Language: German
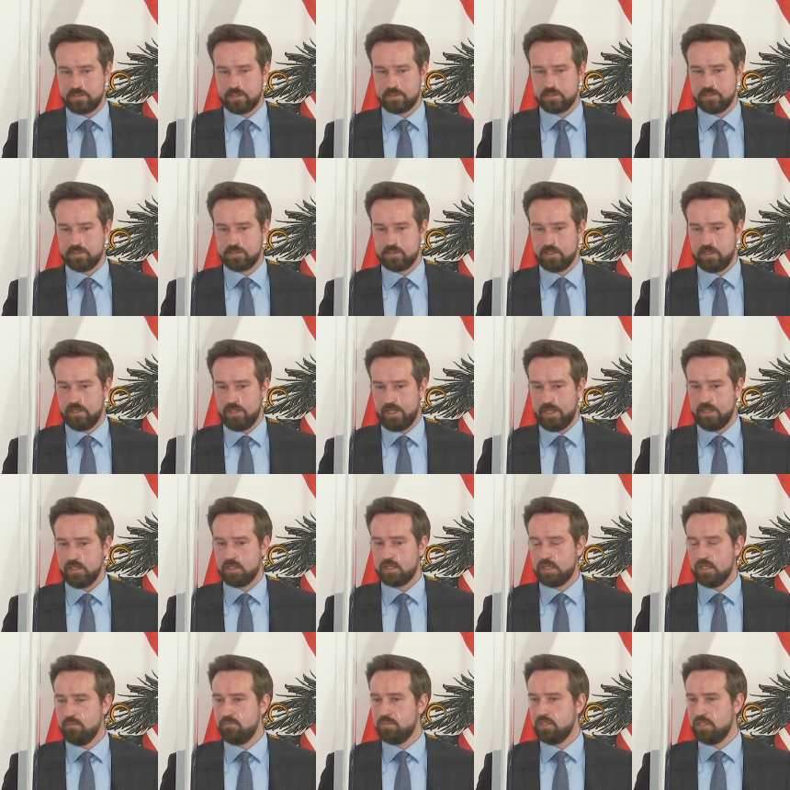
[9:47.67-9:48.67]
dass es Länder
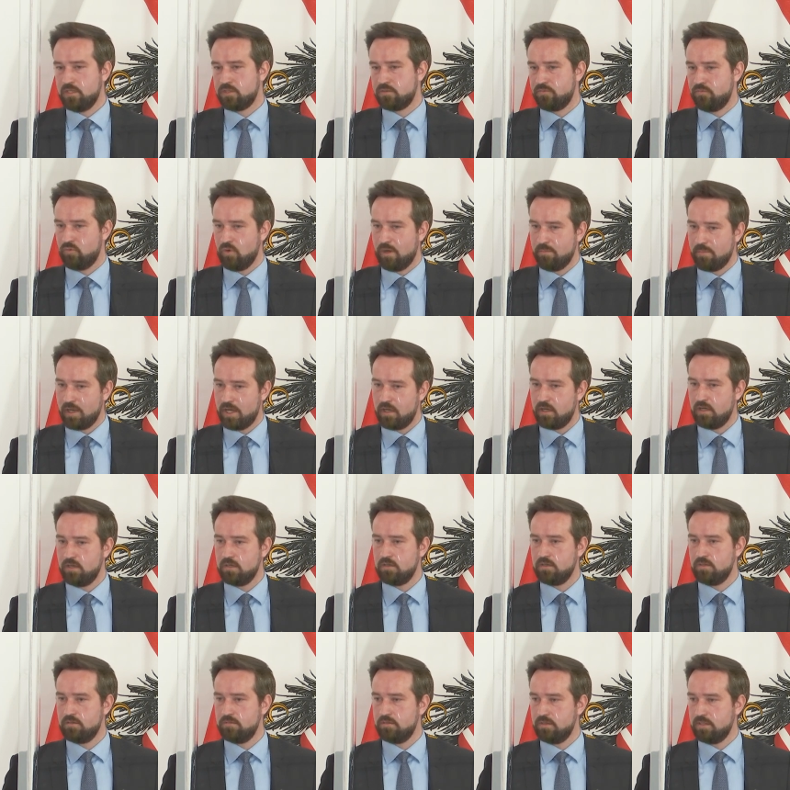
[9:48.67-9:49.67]
gibt, die es
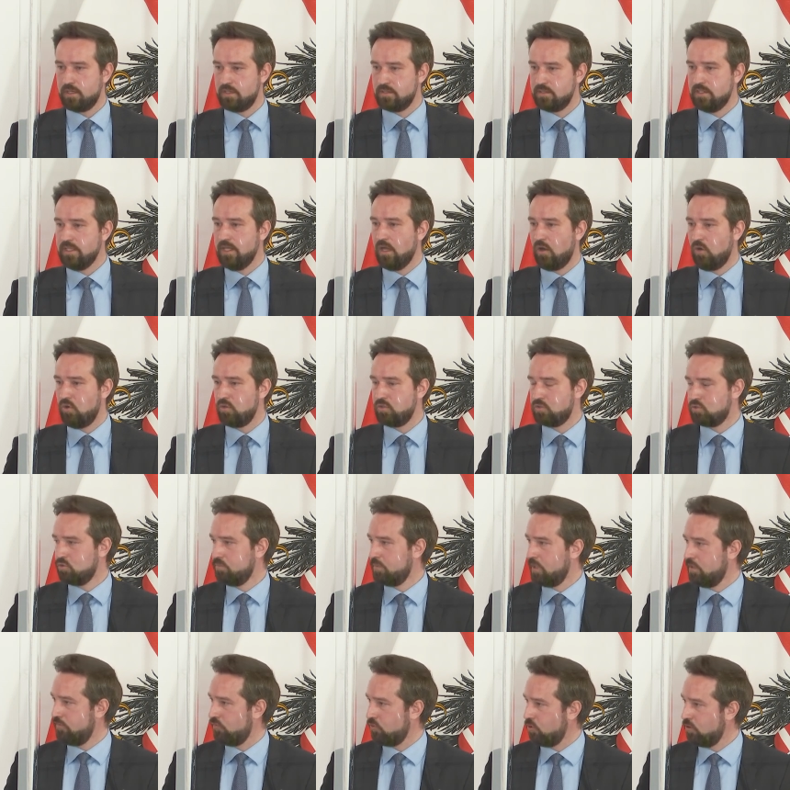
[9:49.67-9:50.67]
vormachen, die auch
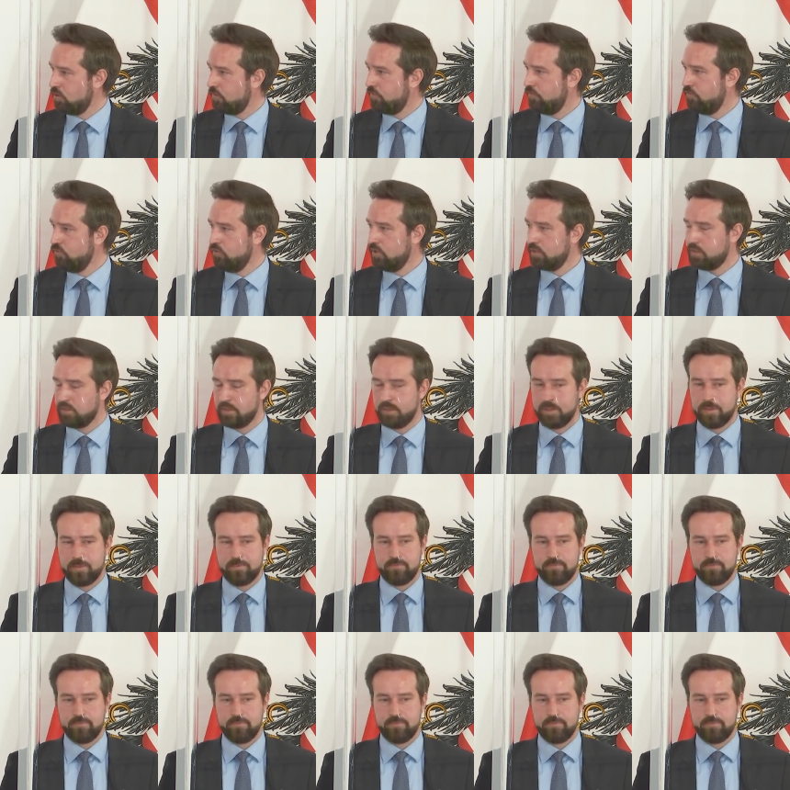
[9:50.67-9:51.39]
zum Erfolg führen.